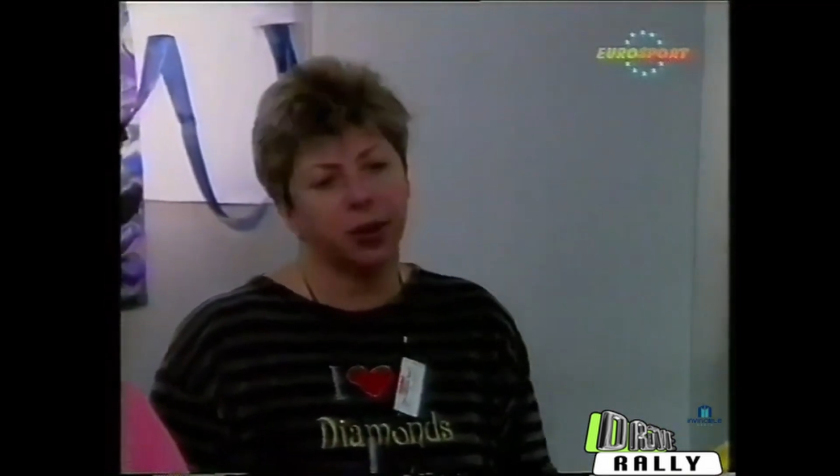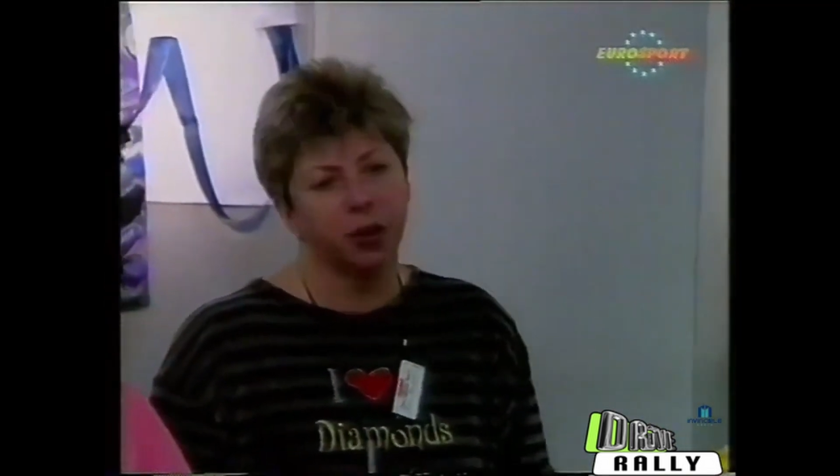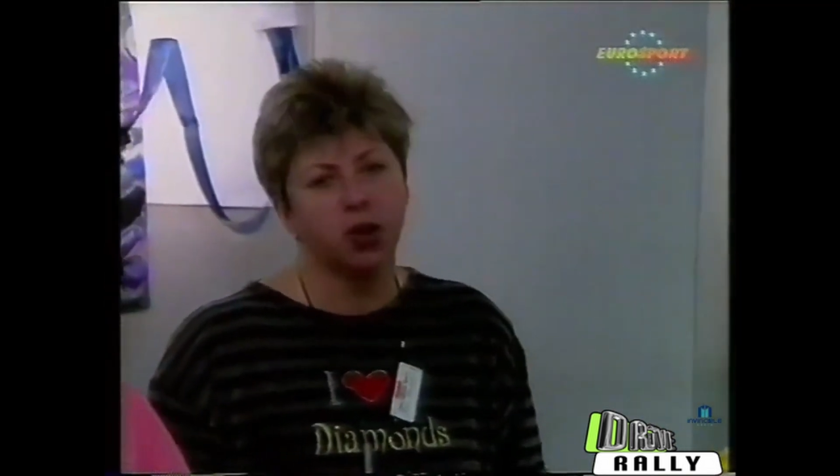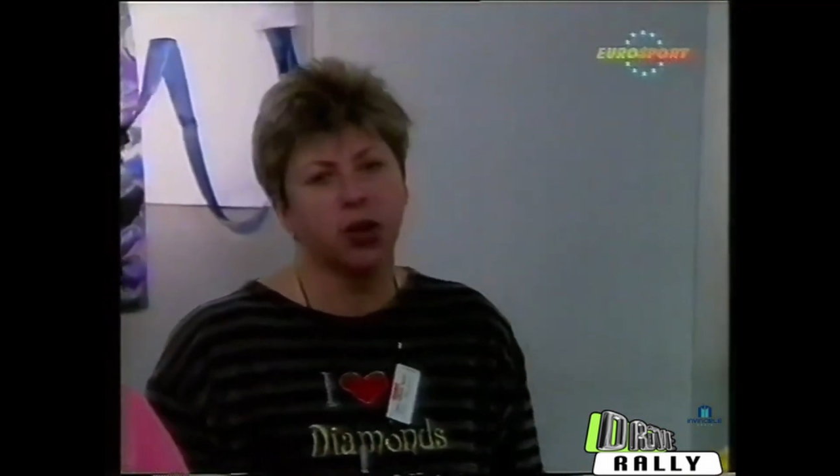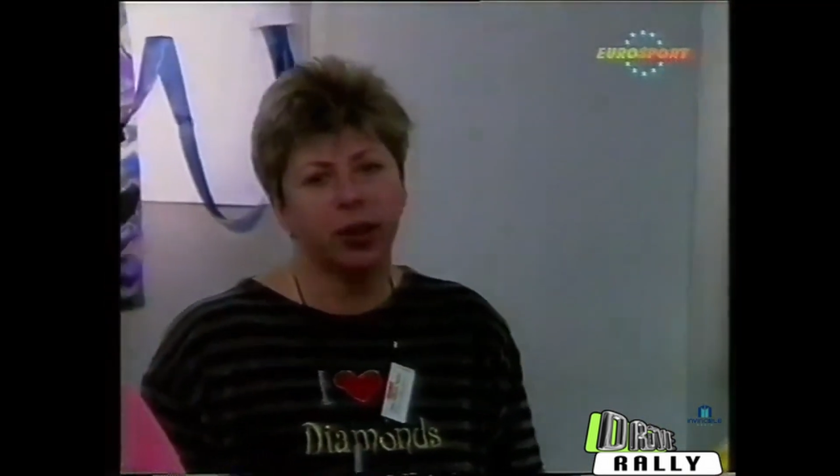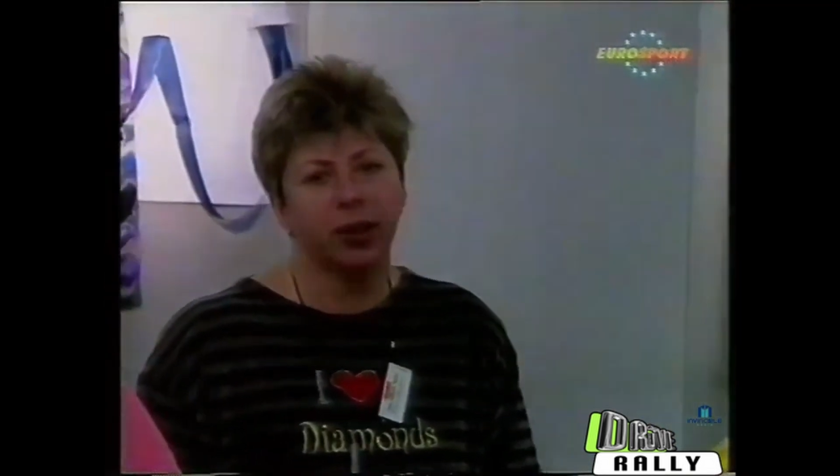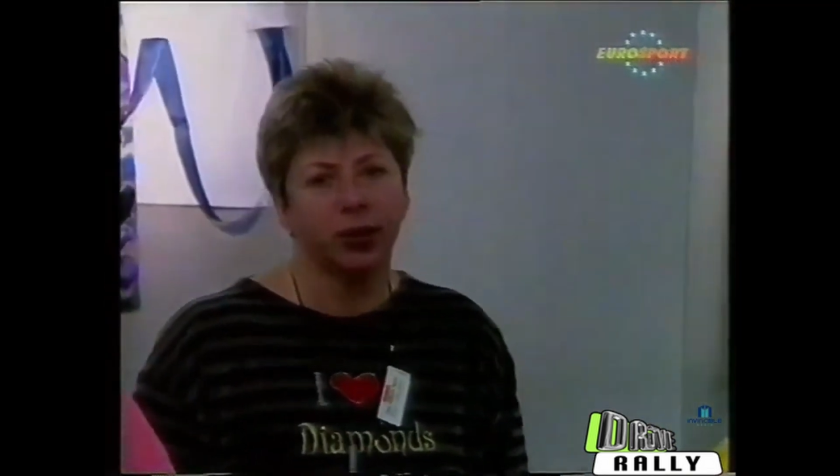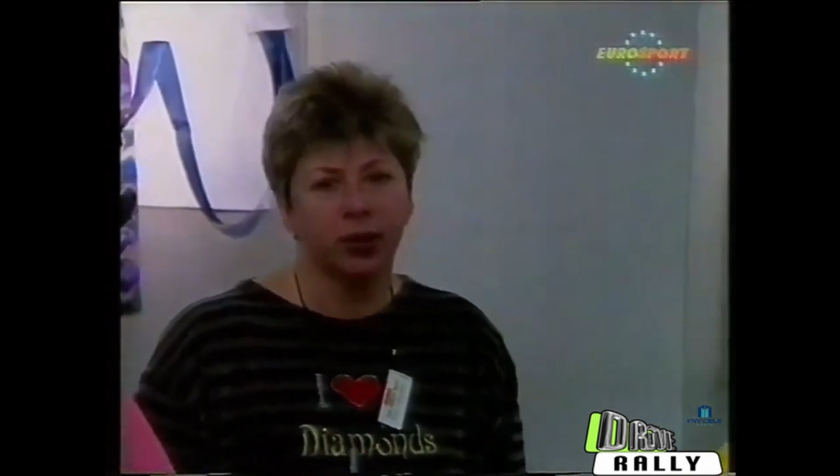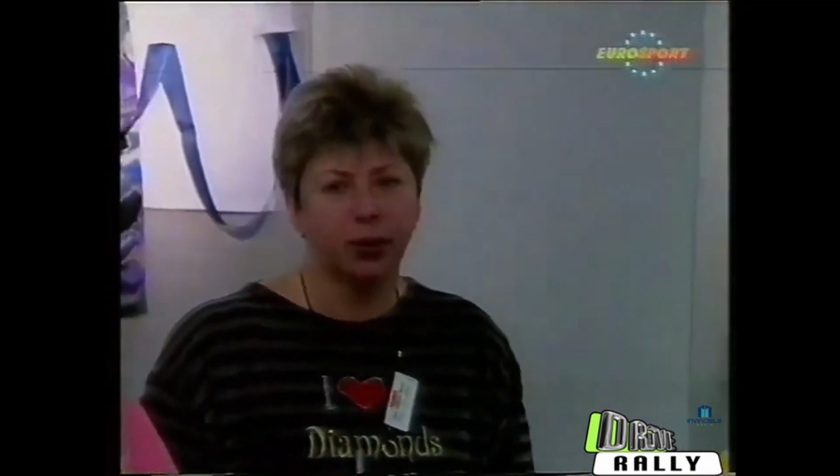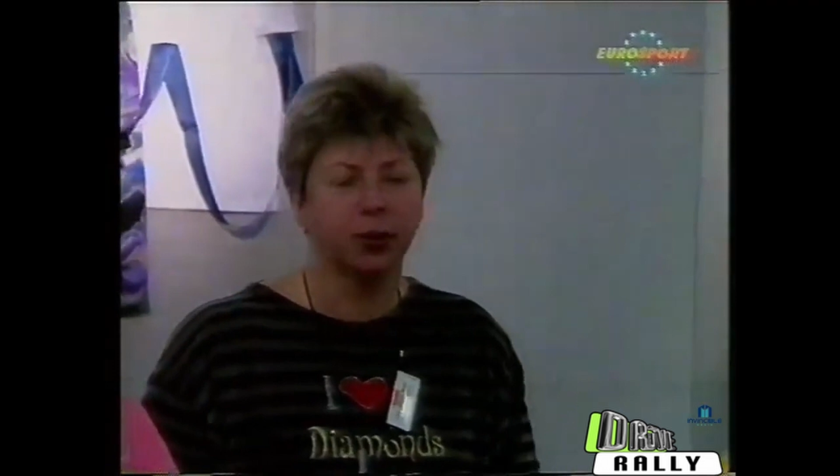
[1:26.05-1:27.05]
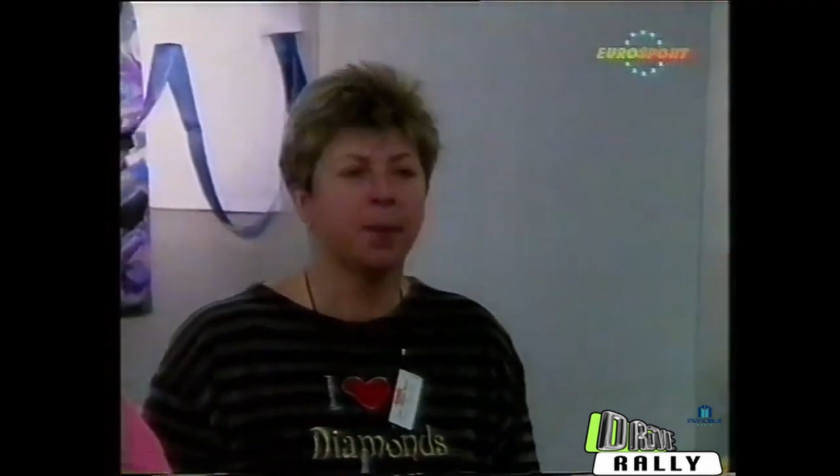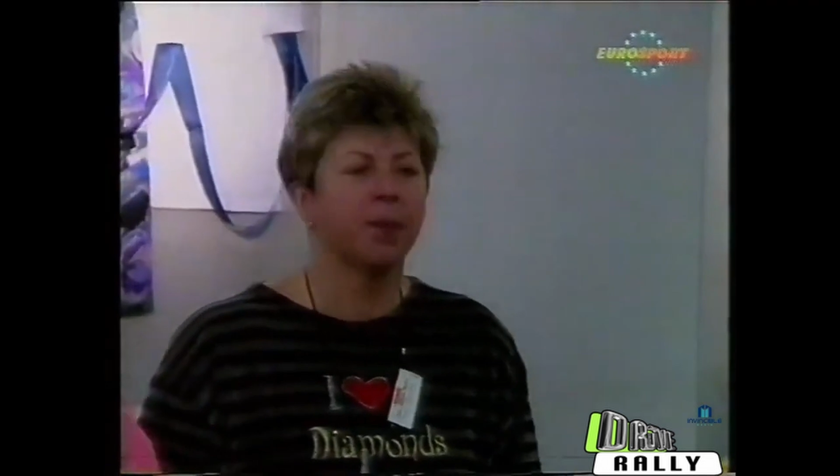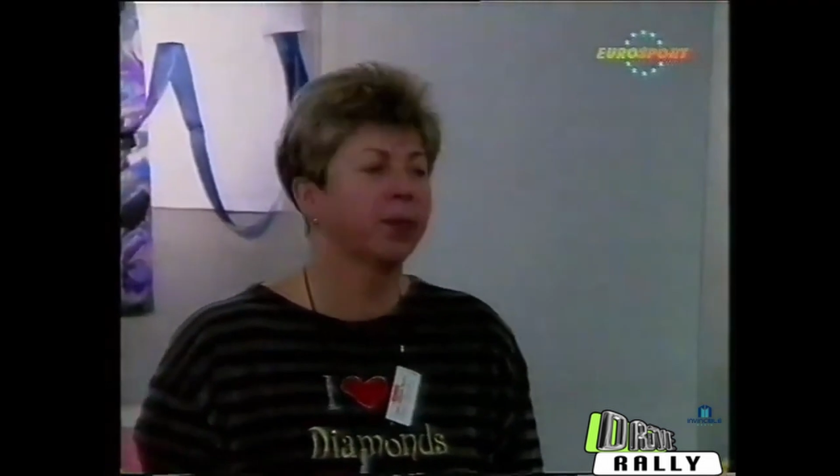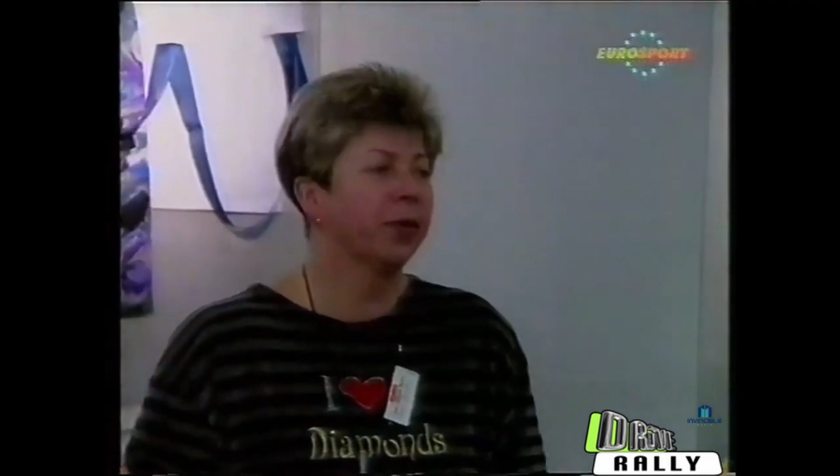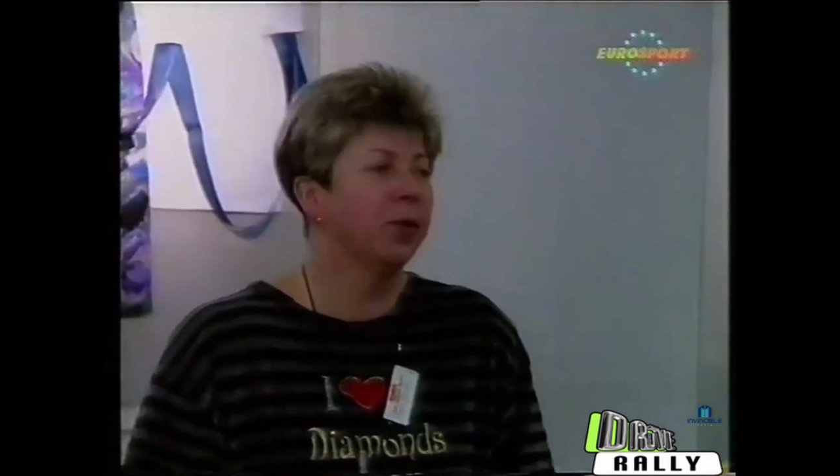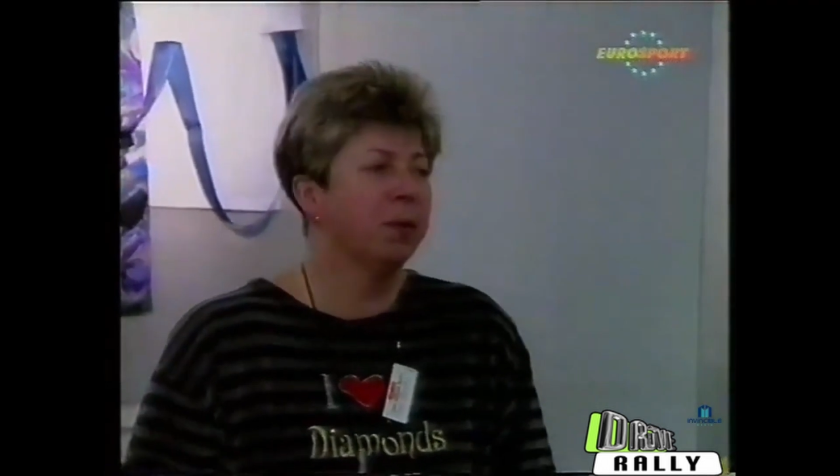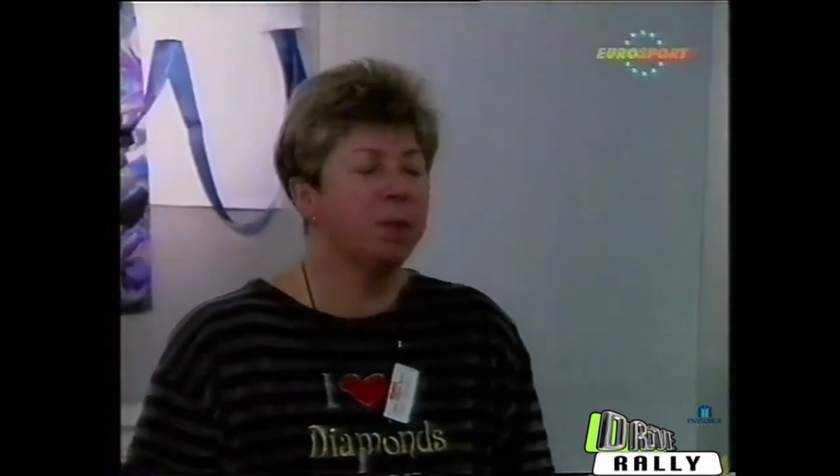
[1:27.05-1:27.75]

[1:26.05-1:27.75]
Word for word: Tankstelle hat und